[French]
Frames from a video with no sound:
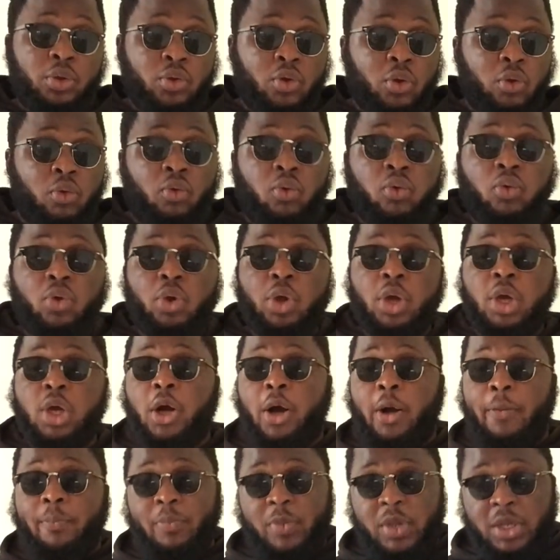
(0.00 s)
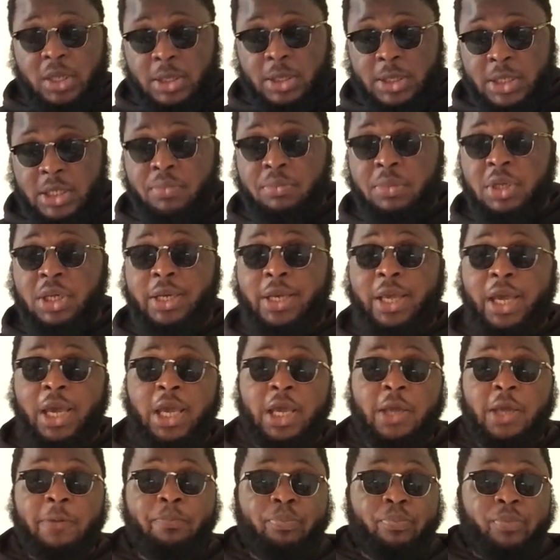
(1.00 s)
de couleur,
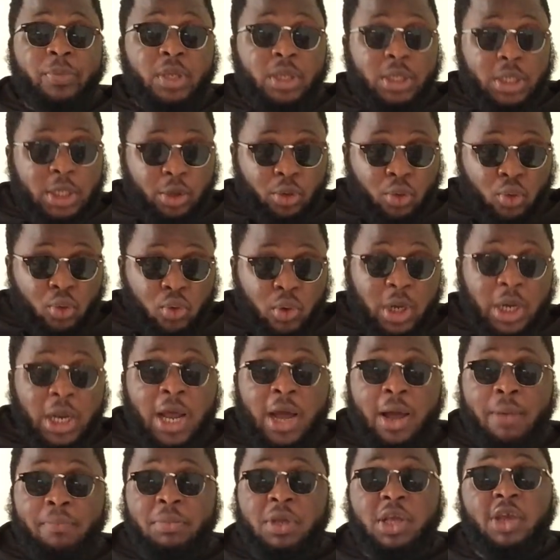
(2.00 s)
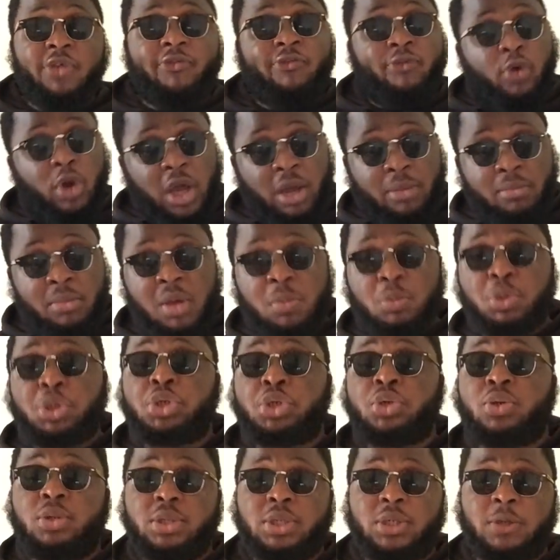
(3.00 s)
d'immigrés qui réclament, qui font la même
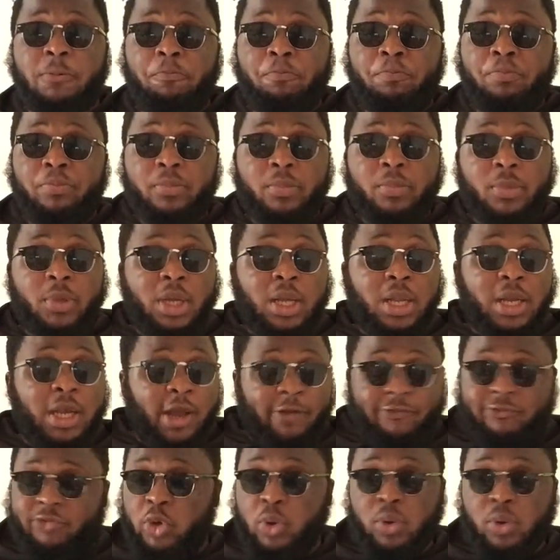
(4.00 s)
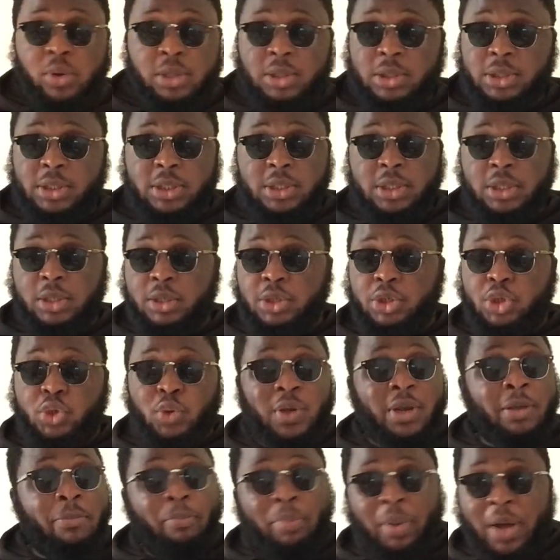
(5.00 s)
chose, la violence, ce
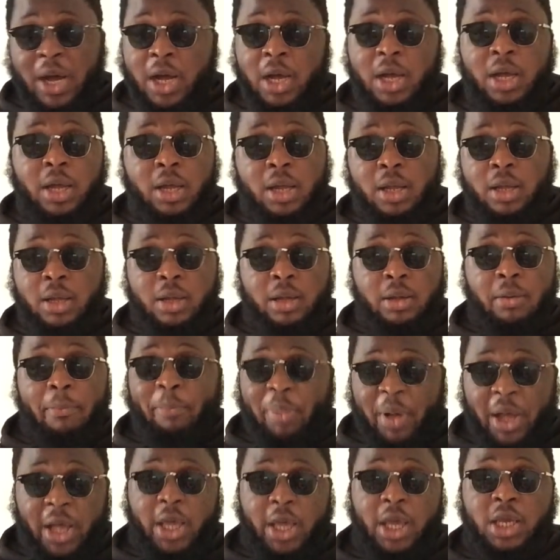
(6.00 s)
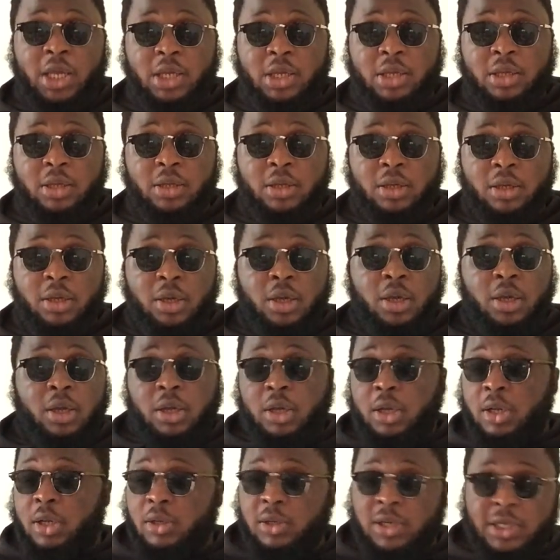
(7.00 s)
n'est pas pareil.
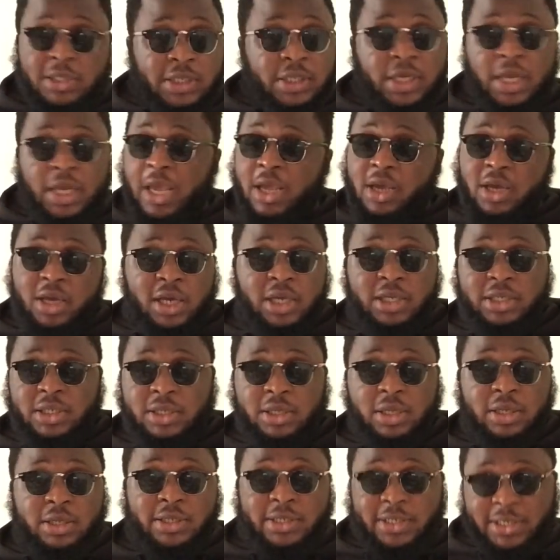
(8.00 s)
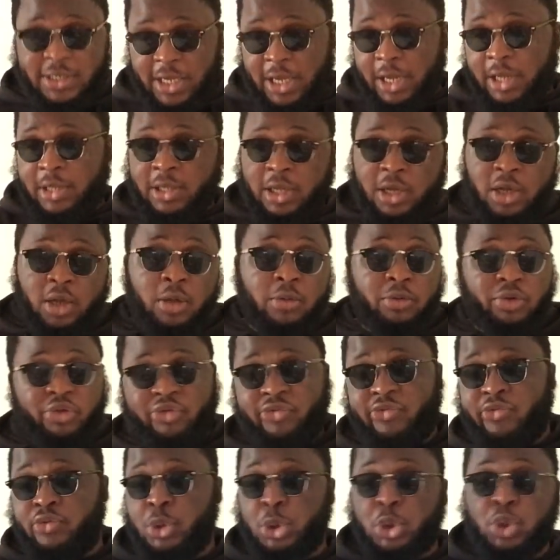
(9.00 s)
Les CRS, certains,
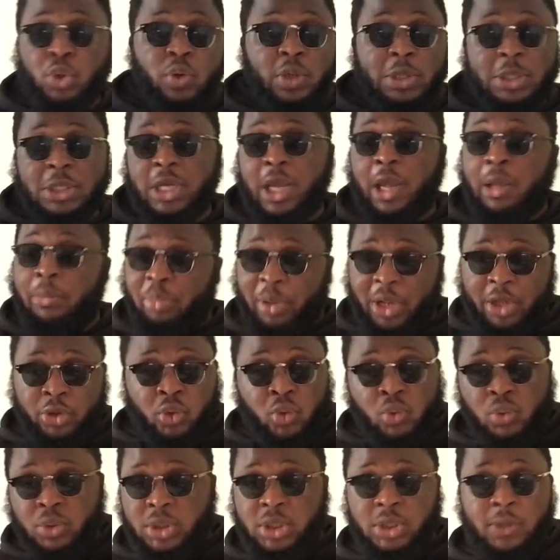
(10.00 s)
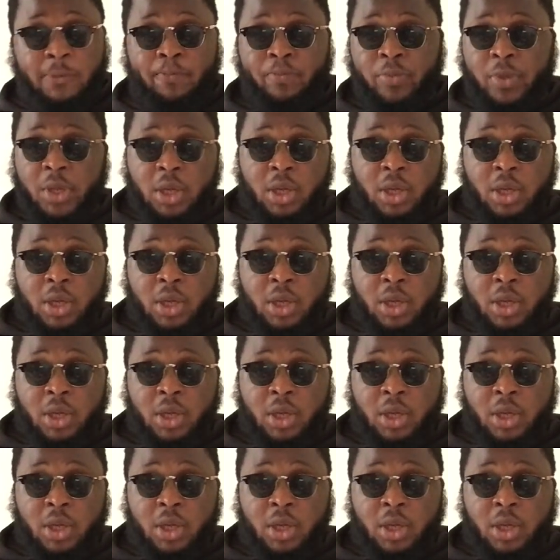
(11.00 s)
je, je ne dirais pas tous,